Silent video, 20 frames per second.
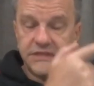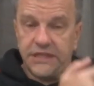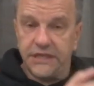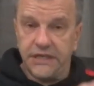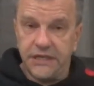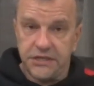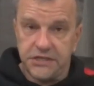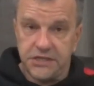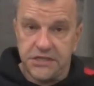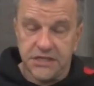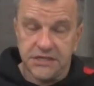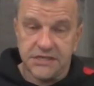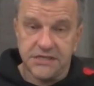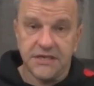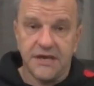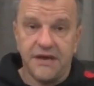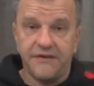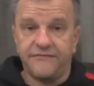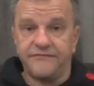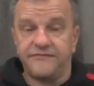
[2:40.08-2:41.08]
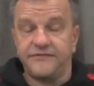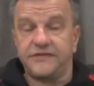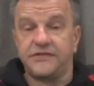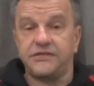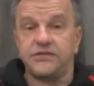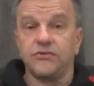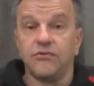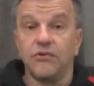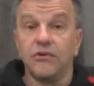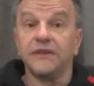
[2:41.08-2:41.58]
Три часа
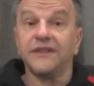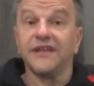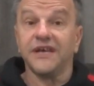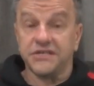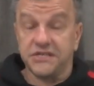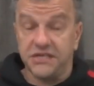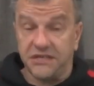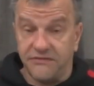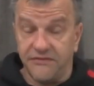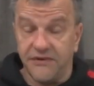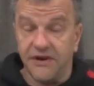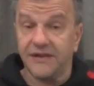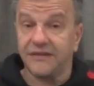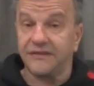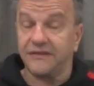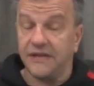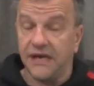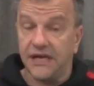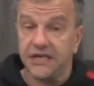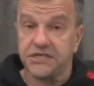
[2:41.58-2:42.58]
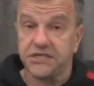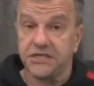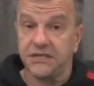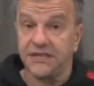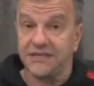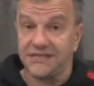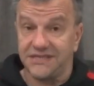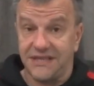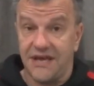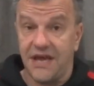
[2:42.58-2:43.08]
все, наш отвар дальше
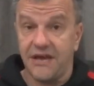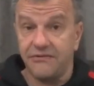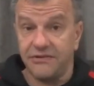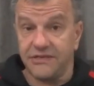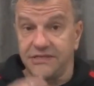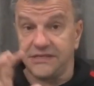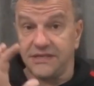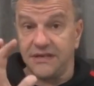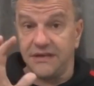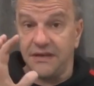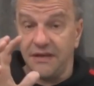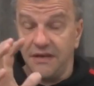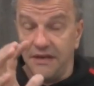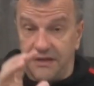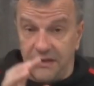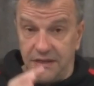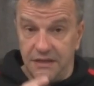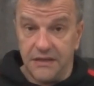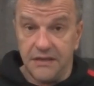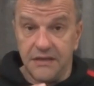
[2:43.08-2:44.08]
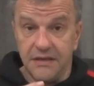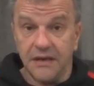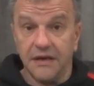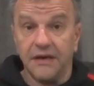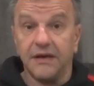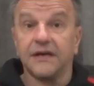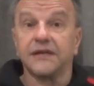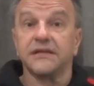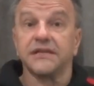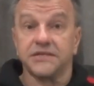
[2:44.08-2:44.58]
настаивается и
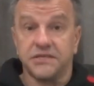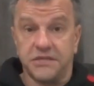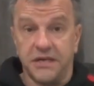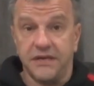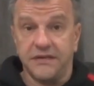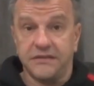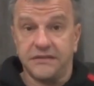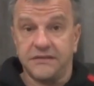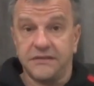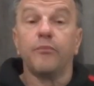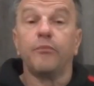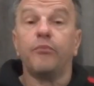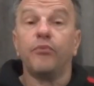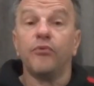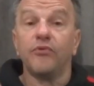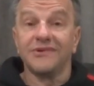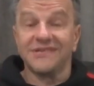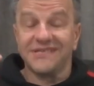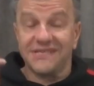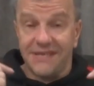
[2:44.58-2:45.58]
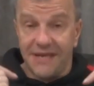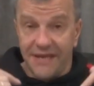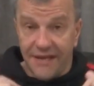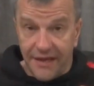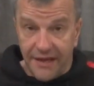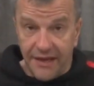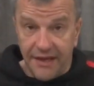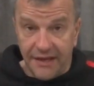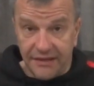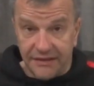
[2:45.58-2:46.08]
охлаждается.
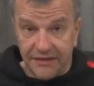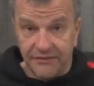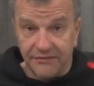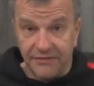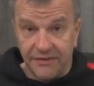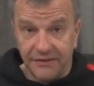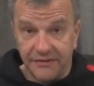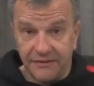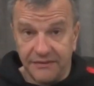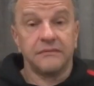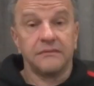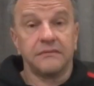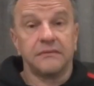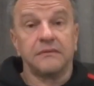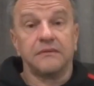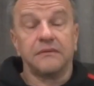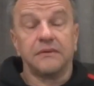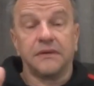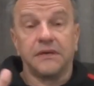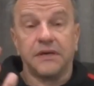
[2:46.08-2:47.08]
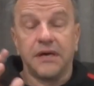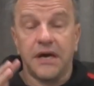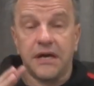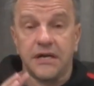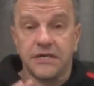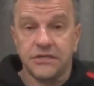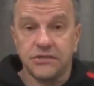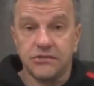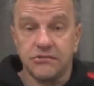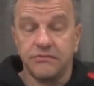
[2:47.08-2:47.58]
После этого
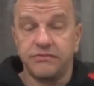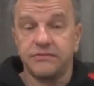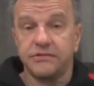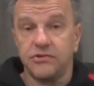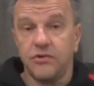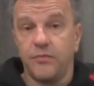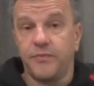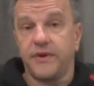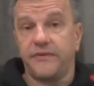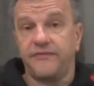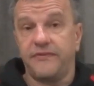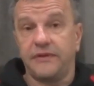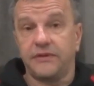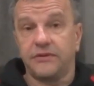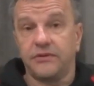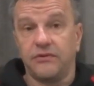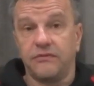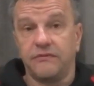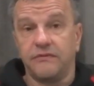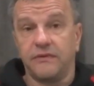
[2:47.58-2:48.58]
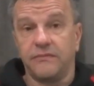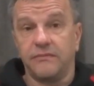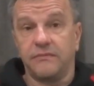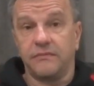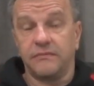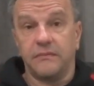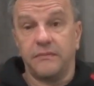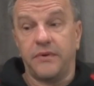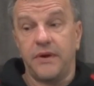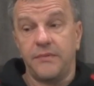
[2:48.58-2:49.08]
хорошо все профильтровываем.
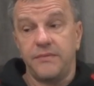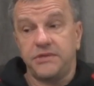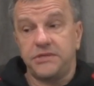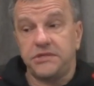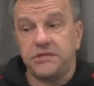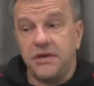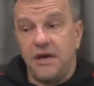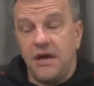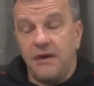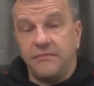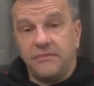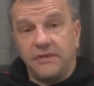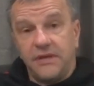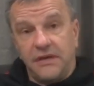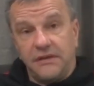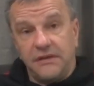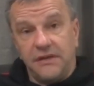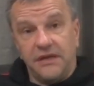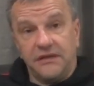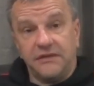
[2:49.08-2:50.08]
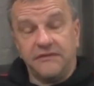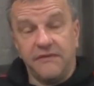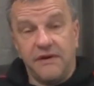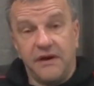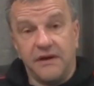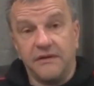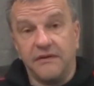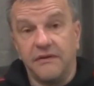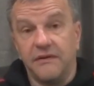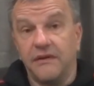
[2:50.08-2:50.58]
Помещаем данный
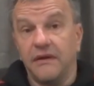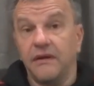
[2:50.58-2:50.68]
отвар